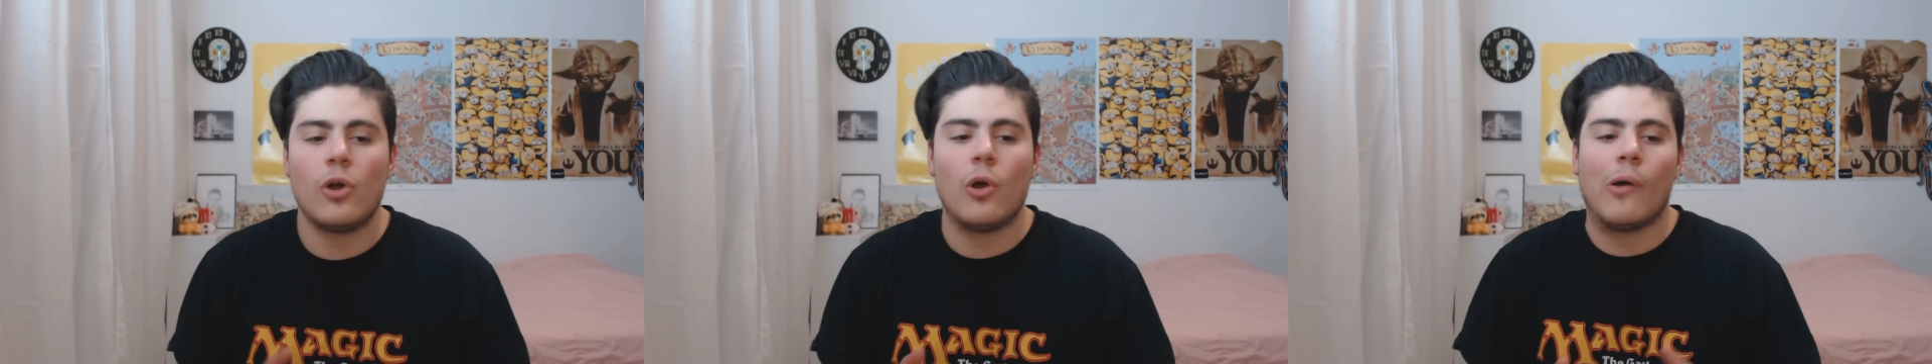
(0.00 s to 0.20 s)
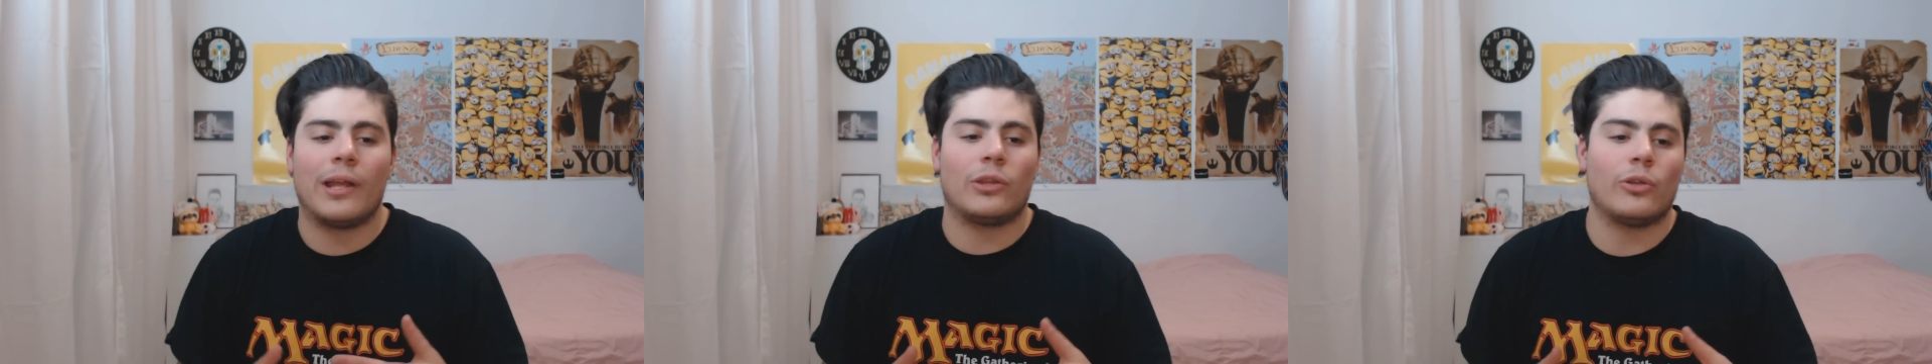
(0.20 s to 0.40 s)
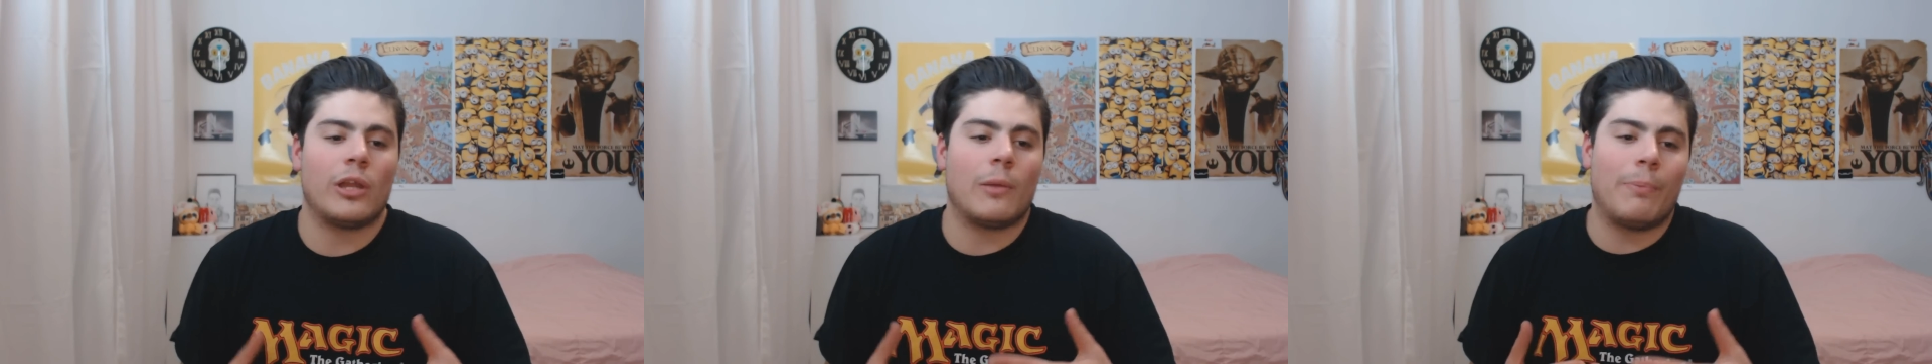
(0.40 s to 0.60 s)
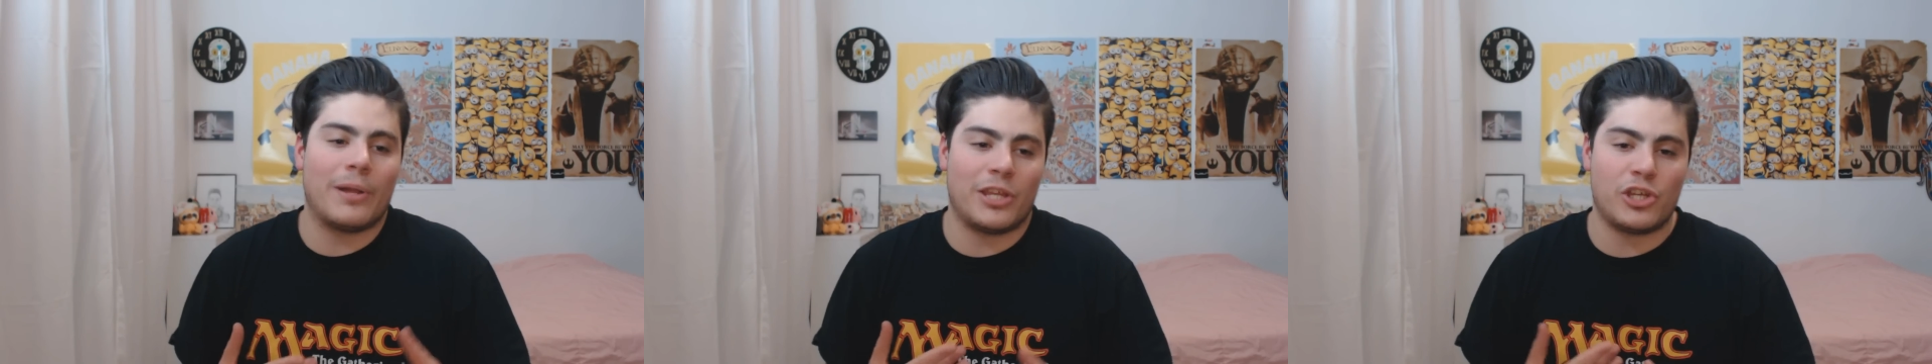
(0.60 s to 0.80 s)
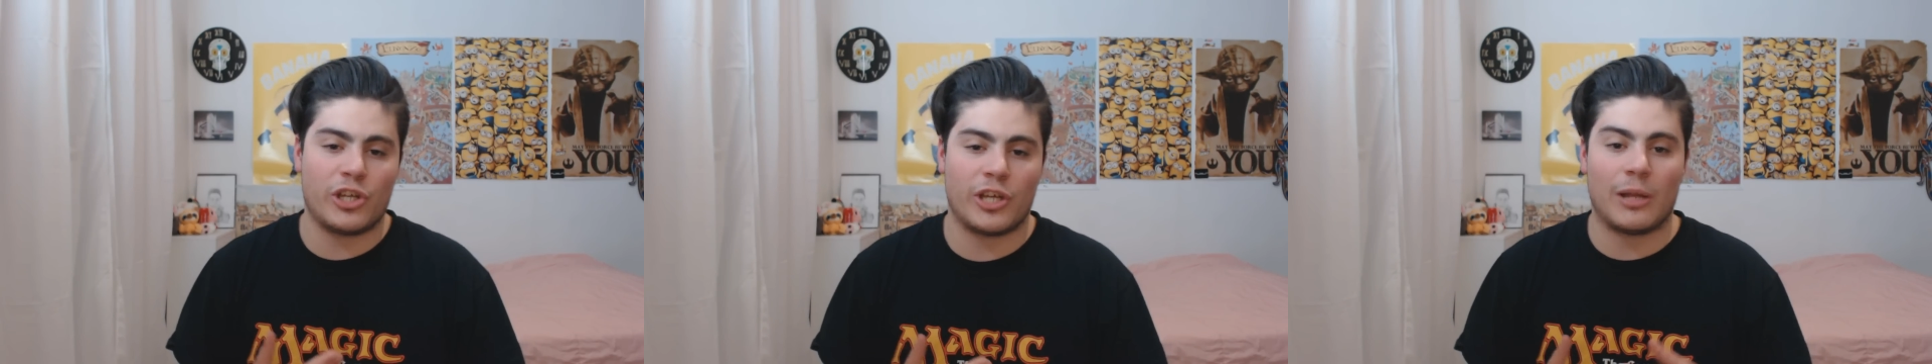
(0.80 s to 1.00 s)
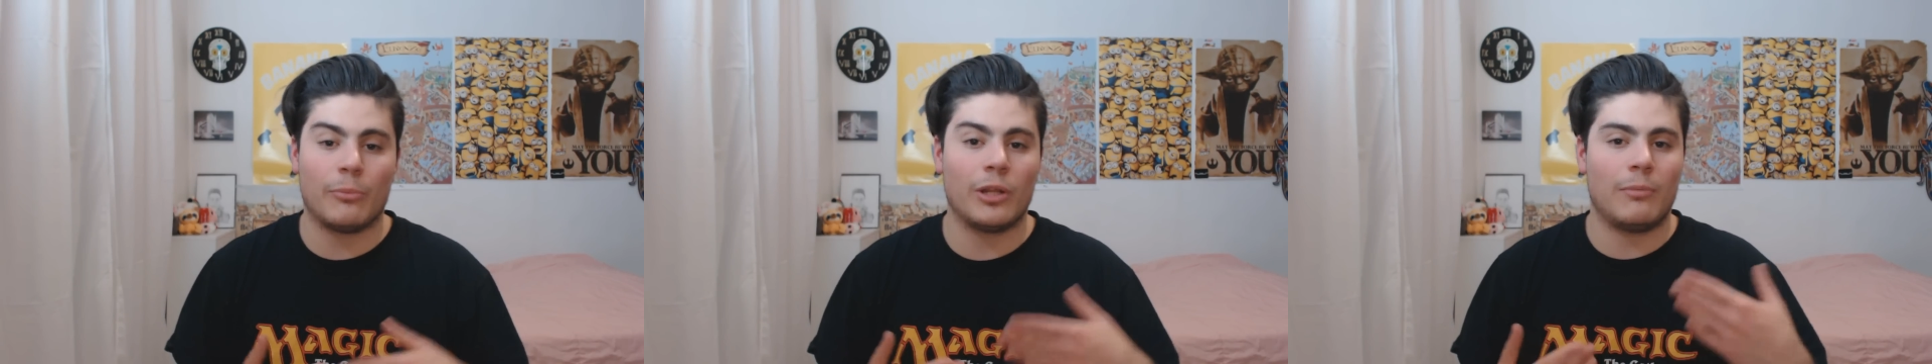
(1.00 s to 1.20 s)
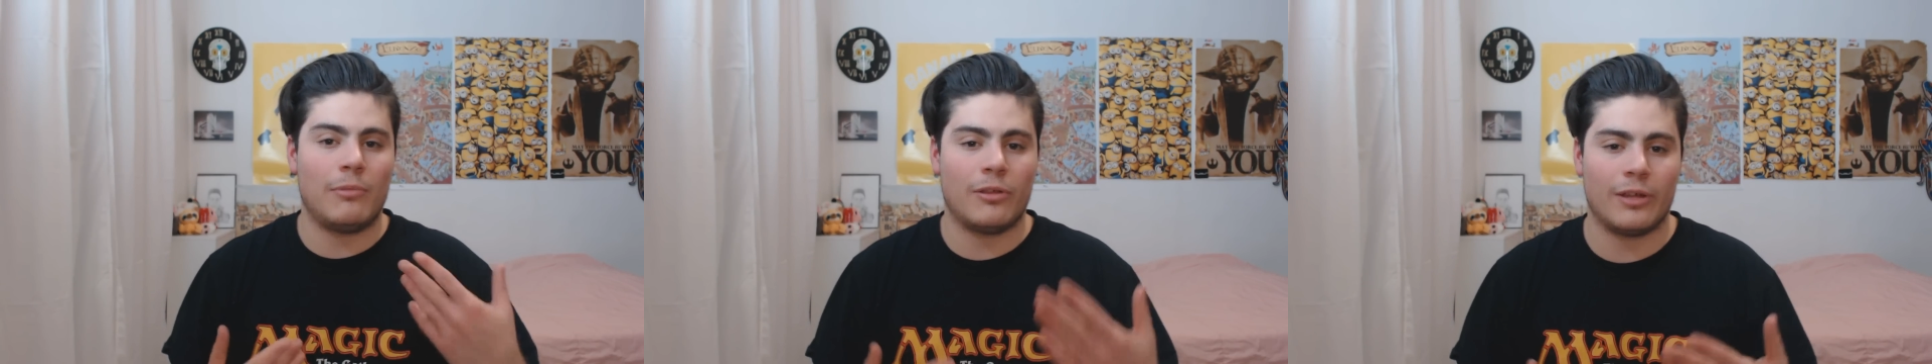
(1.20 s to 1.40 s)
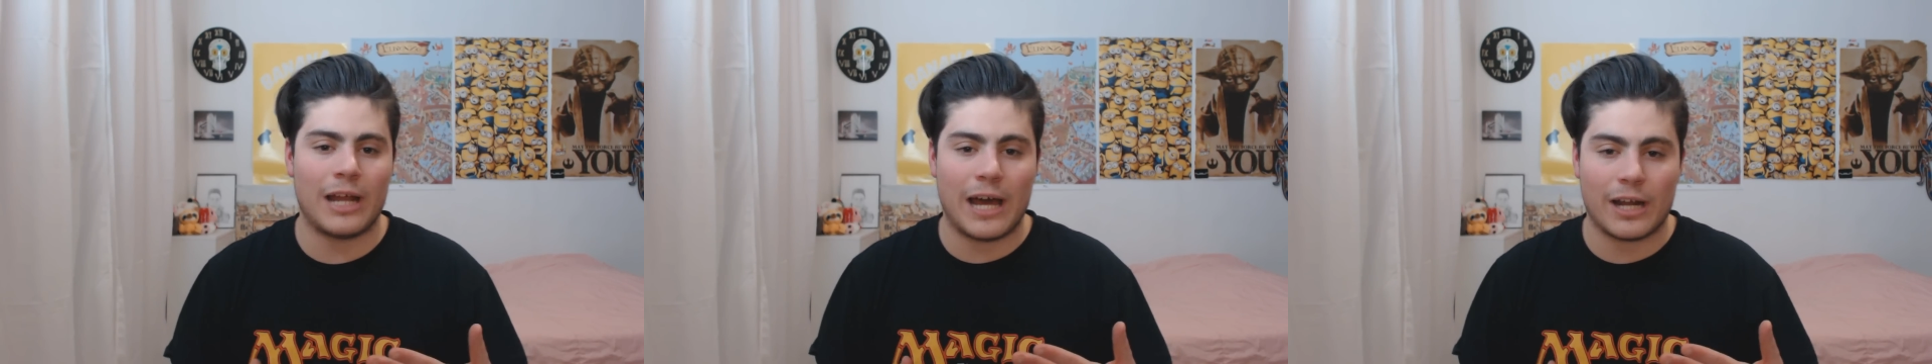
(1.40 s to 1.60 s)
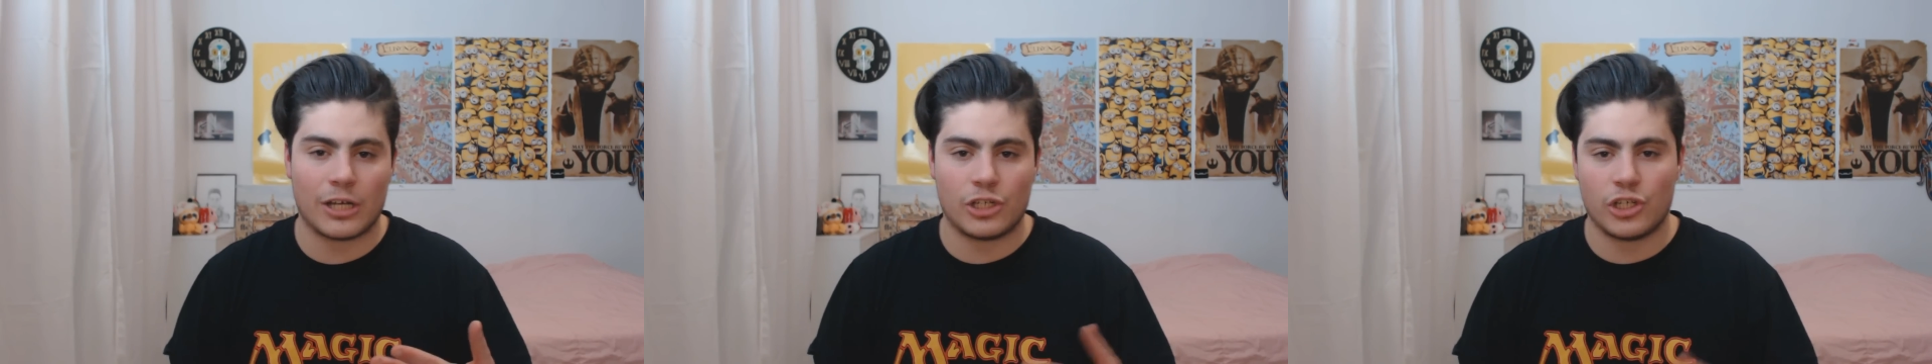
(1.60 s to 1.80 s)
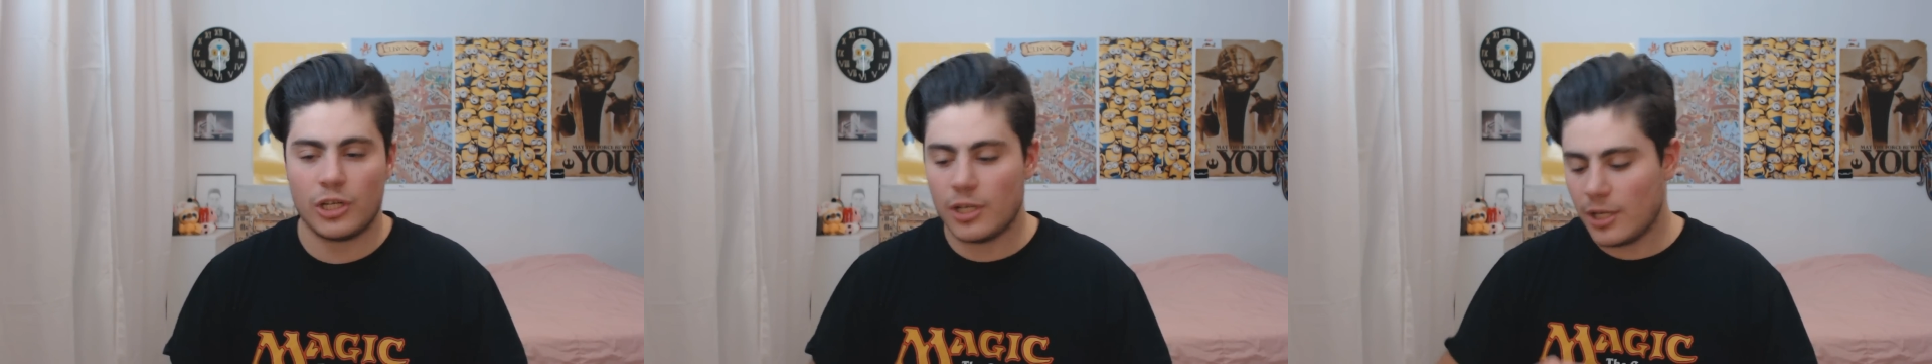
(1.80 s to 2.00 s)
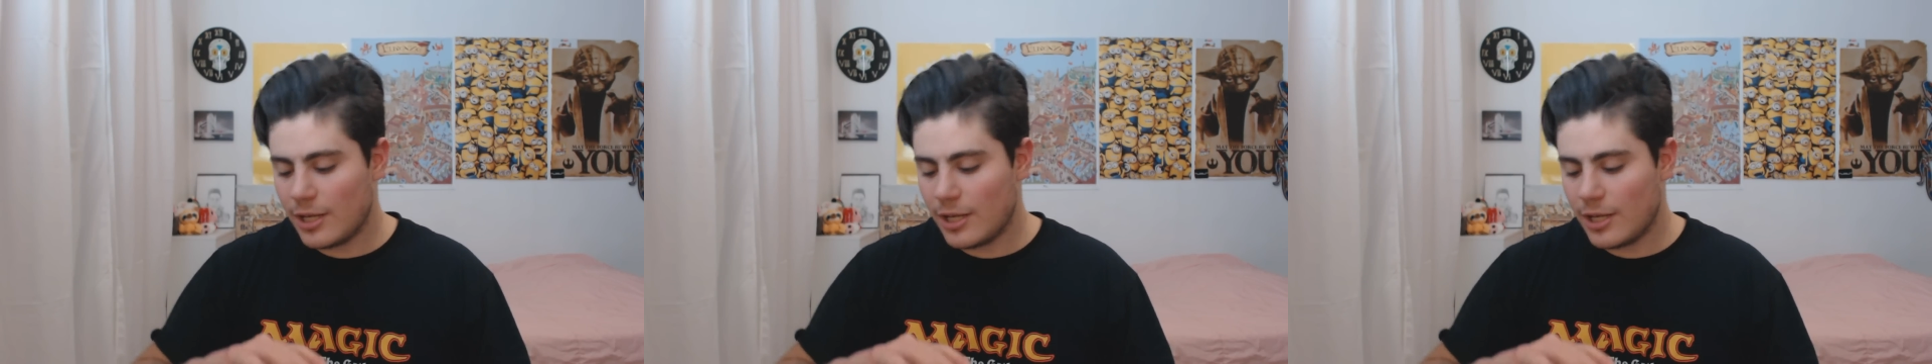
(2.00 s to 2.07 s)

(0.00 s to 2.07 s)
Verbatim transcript: Ovviamente ogni parte cercheremo di migliorarci.